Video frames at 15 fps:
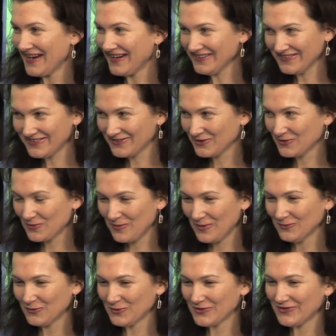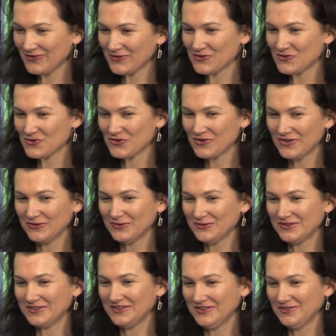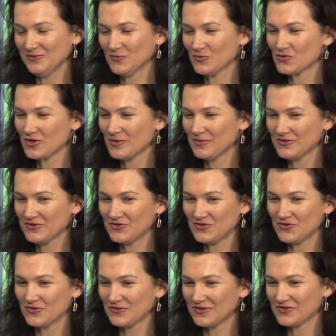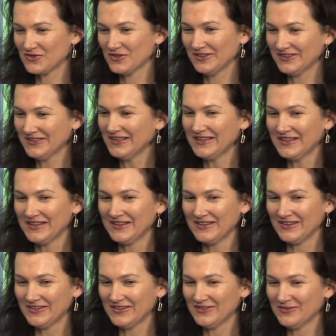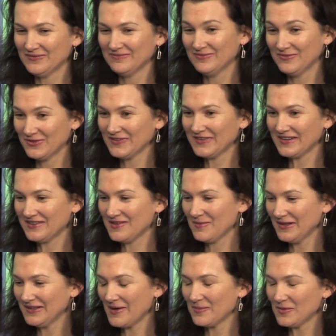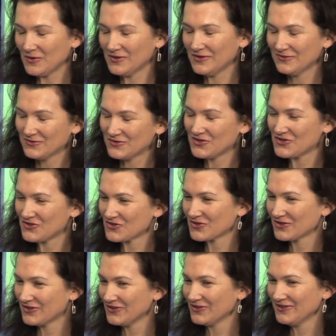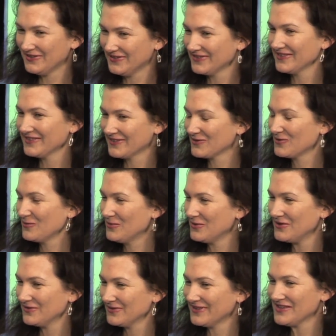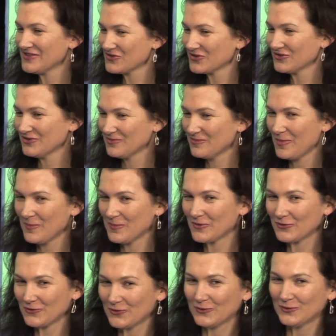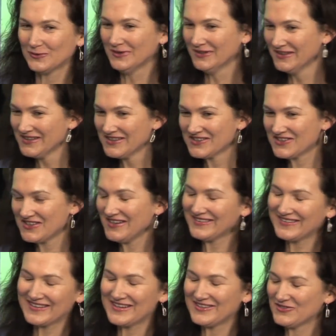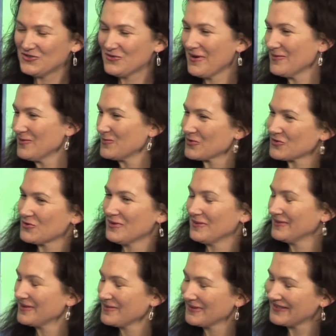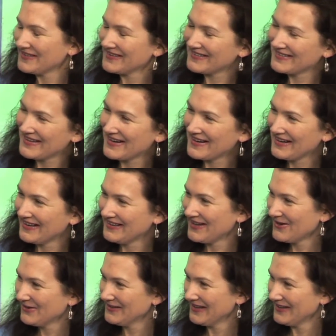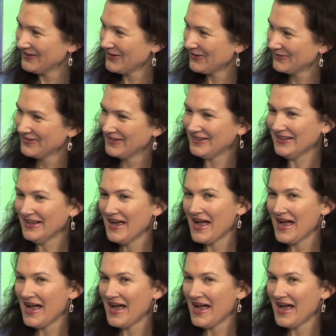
raz z grupą turystyczną i muszę powiedzieć, że właśnie w ostatnim etapie wycieczki zgubi, znaczy po prostu źle skręciłam i poszłam zamiast na stare kanały na nowe.